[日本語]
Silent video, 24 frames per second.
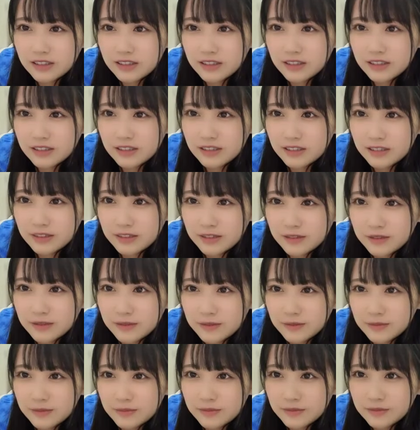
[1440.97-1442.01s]
さっきも言お
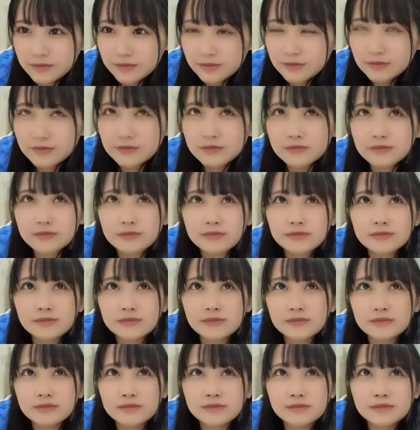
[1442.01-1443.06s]
うってこうしたら
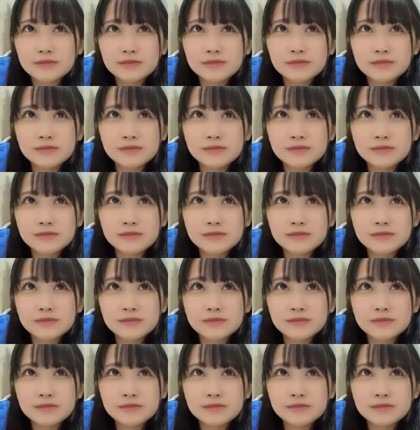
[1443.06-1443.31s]
なんとかかん